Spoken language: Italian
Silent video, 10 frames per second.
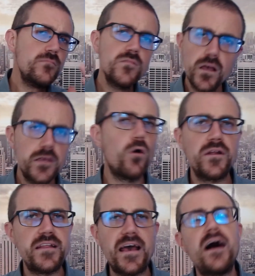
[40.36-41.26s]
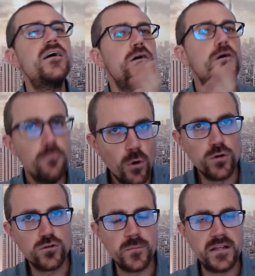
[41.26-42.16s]
Io ho un'idea
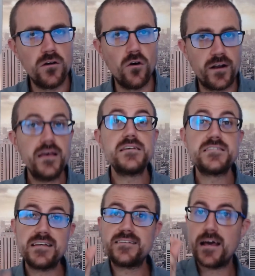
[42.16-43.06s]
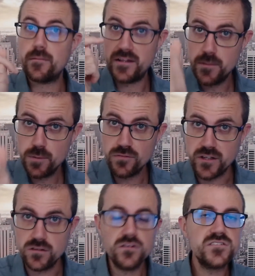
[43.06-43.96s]
molto migliore sia in termini di
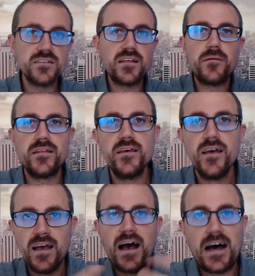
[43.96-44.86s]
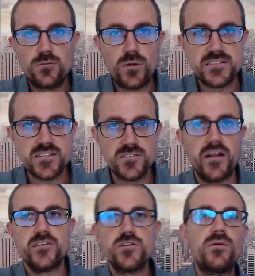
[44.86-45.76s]
profitto sia in termini di
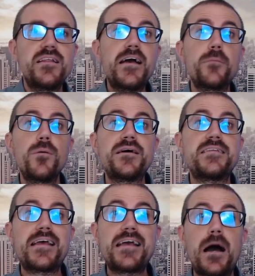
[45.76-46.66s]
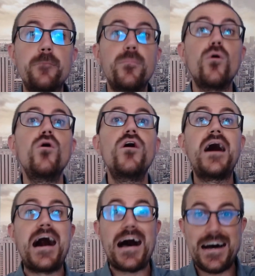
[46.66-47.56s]
attualizzazione, C'è un'idea che puoi mettere in campo
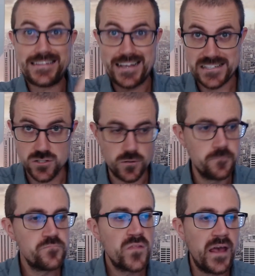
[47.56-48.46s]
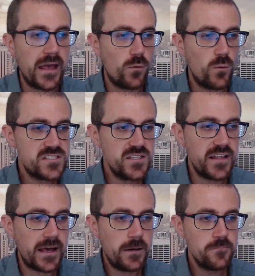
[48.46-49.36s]
adesso. E
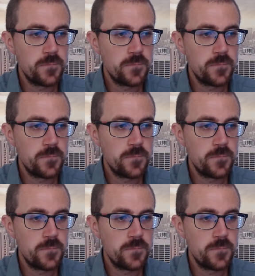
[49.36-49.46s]
quest'idea